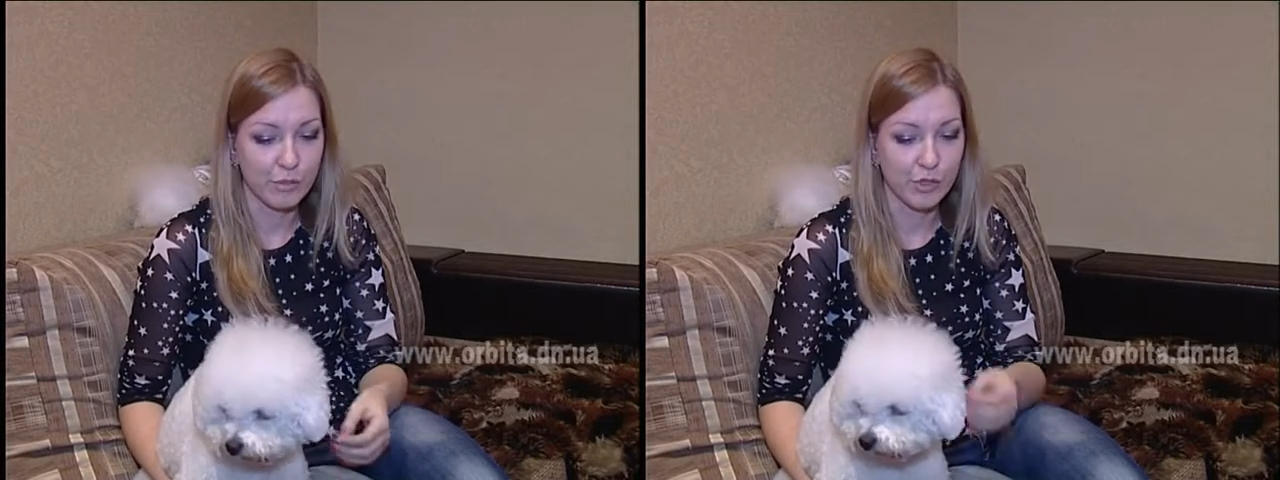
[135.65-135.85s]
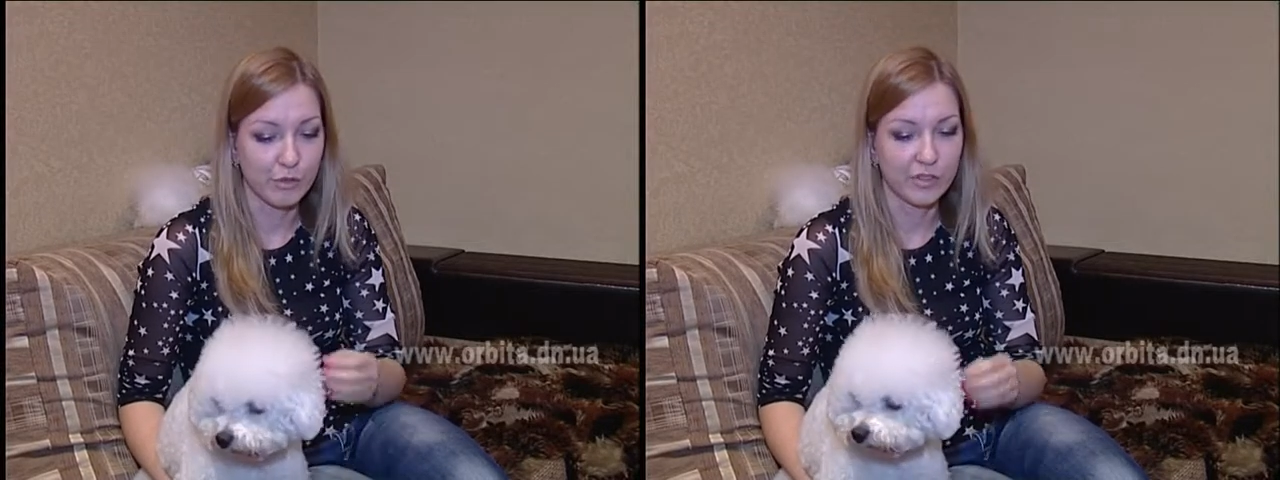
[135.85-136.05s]

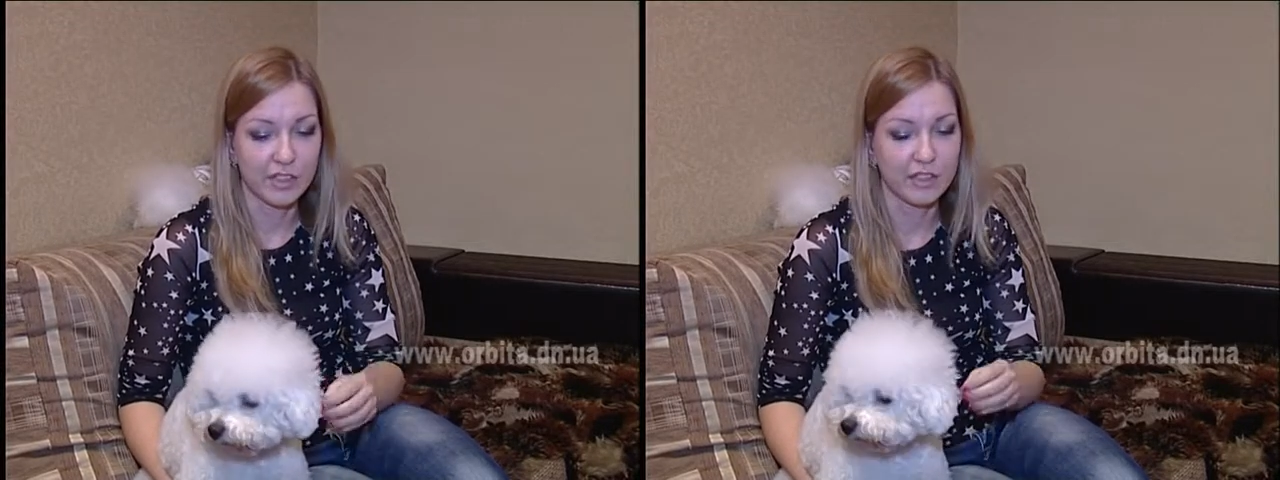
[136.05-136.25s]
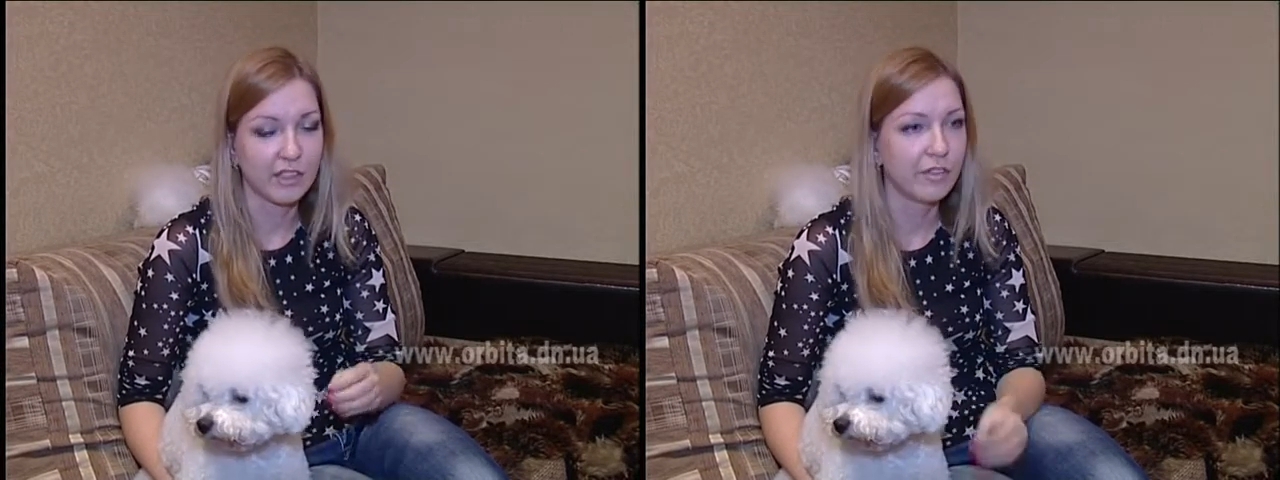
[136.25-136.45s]
бешон
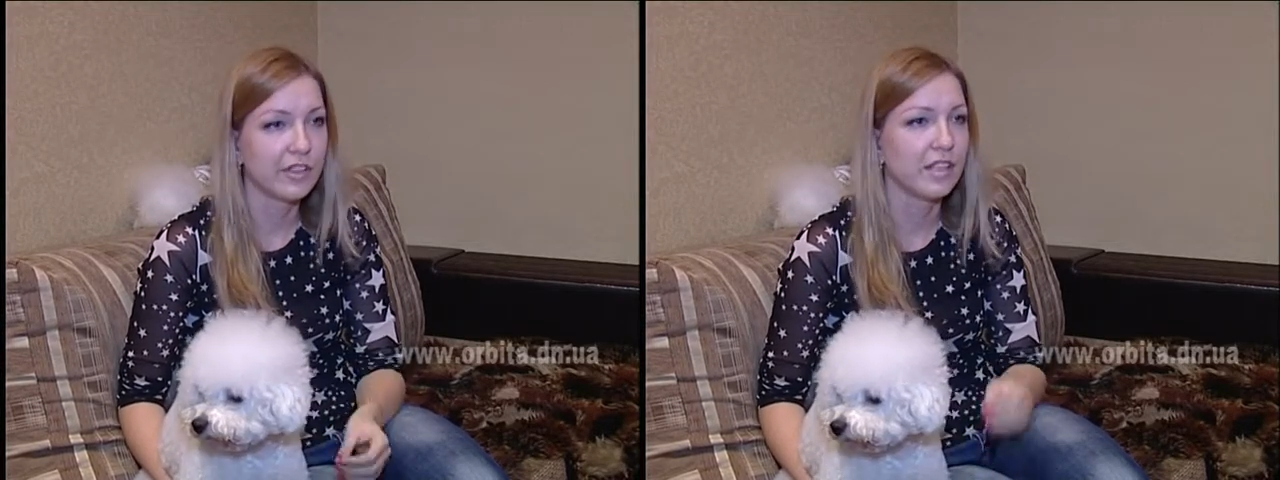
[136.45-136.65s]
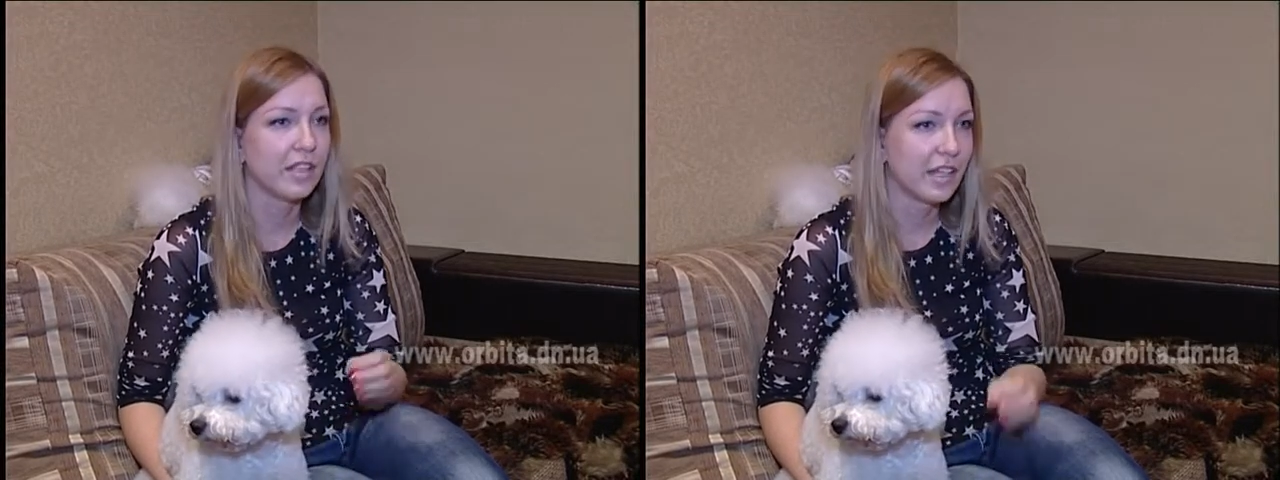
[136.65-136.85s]
всегда
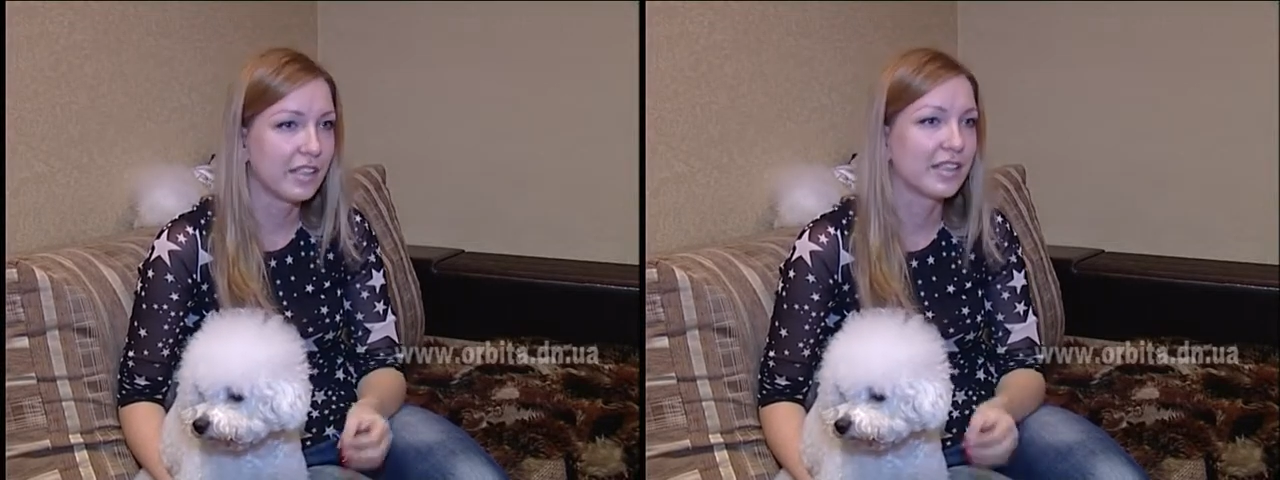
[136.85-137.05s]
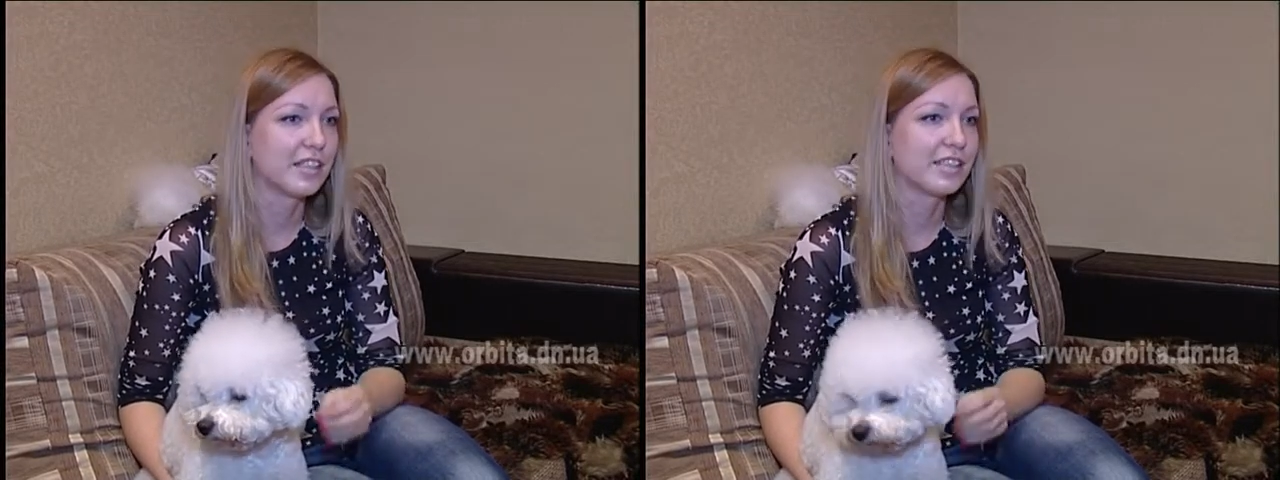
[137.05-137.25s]

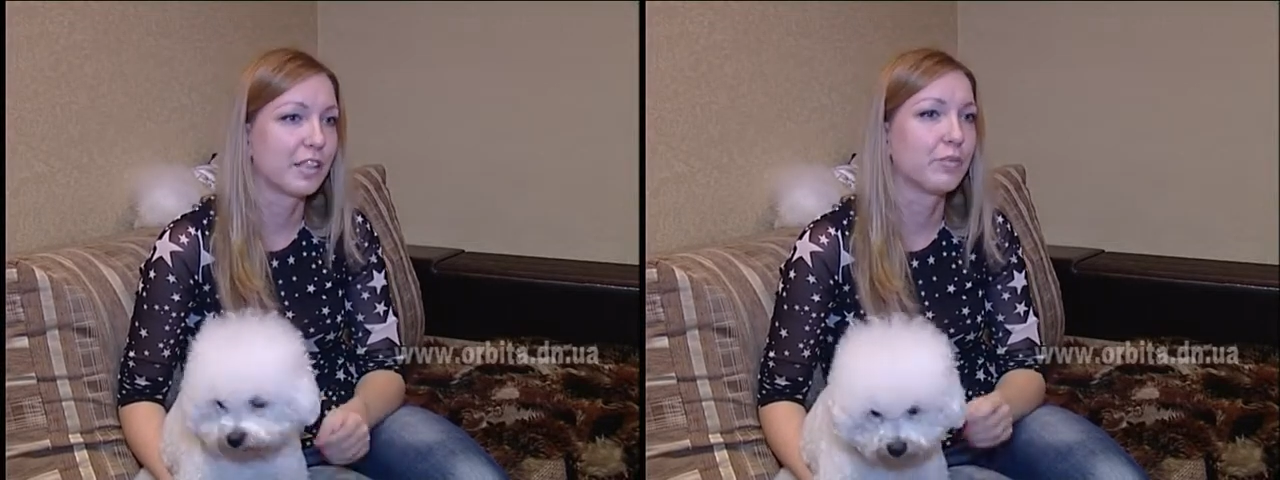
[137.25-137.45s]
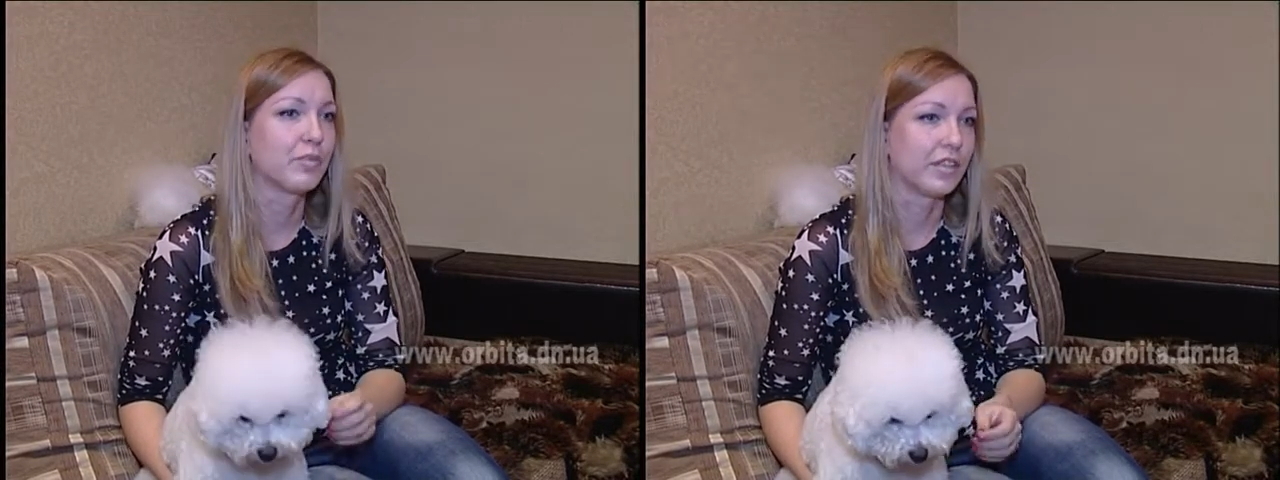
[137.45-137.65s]
выделяется из
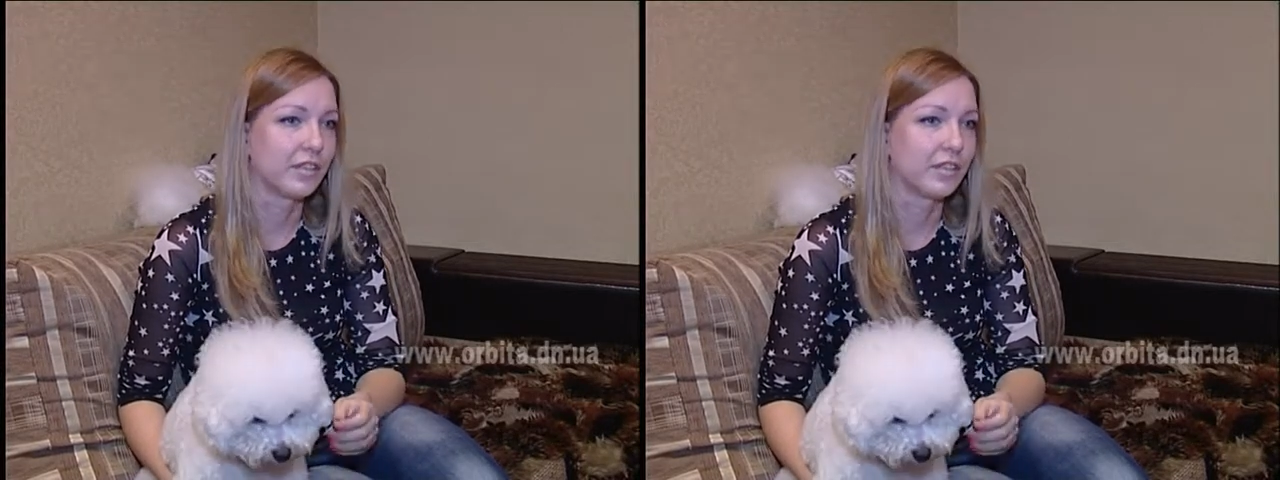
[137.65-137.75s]
толпы.